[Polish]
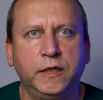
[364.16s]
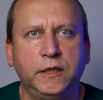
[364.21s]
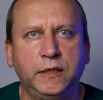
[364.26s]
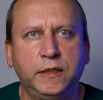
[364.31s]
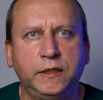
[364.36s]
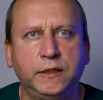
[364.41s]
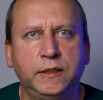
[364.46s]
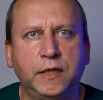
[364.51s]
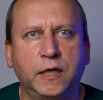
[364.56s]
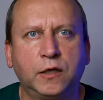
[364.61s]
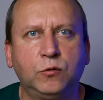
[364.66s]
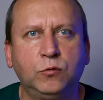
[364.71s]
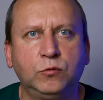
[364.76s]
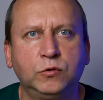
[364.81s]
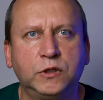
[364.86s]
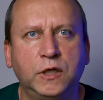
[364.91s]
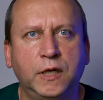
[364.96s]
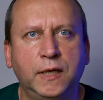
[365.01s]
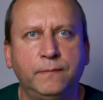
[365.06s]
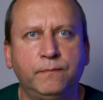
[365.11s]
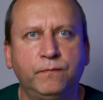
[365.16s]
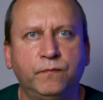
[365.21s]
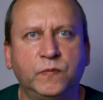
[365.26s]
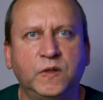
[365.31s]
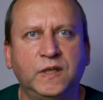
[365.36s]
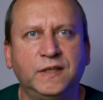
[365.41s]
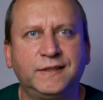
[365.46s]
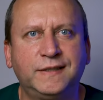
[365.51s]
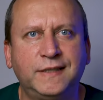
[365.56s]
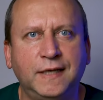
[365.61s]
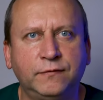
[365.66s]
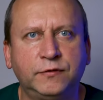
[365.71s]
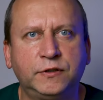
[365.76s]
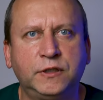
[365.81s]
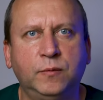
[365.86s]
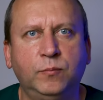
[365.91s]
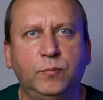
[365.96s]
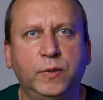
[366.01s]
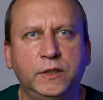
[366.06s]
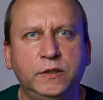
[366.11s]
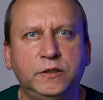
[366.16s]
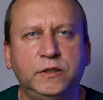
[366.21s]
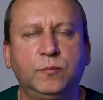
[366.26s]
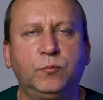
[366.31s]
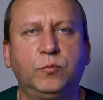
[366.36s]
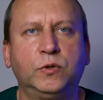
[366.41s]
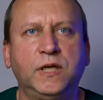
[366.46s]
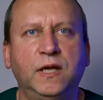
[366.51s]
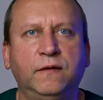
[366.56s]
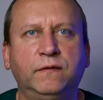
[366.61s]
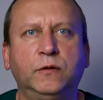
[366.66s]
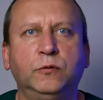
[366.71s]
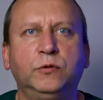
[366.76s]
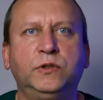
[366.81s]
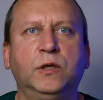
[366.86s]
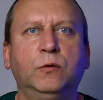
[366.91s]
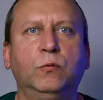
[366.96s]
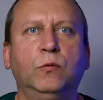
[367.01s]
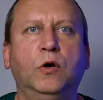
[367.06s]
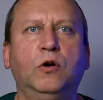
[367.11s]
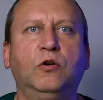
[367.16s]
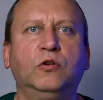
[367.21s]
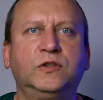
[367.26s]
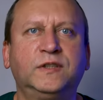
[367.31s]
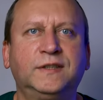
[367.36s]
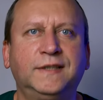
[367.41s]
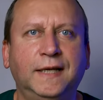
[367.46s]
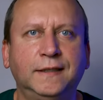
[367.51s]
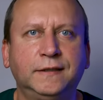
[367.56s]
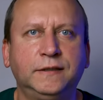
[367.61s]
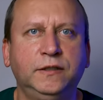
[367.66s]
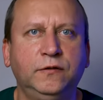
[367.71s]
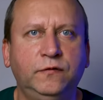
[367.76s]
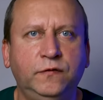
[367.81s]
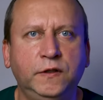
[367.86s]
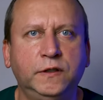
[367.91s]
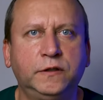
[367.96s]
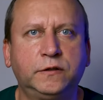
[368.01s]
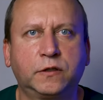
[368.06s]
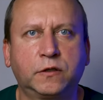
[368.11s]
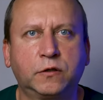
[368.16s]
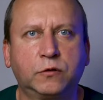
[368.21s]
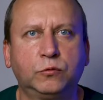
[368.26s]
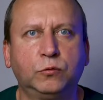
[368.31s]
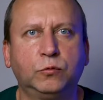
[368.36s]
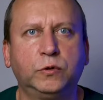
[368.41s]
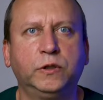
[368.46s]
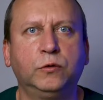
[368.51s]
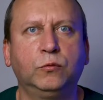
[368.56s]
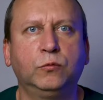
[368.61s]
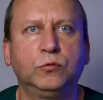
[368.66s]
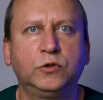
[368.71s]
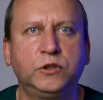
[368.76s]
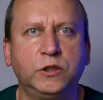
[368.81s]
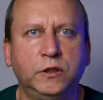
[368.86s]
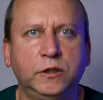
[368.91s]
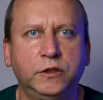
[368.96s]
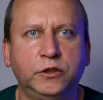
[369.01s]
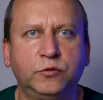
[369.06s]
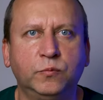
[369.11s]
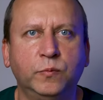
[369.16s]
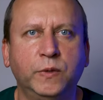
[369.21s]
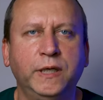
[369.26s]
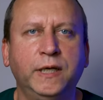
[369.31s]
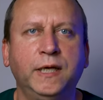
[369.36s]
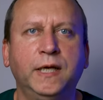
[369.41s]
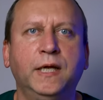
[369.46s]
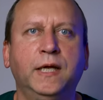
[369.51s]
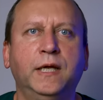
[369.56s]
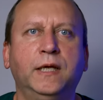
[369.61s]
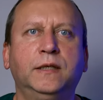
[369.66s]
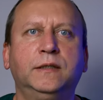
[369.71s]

y, na górze zawsze będzie pojawiał się ostatni filtr, który użyliśmy,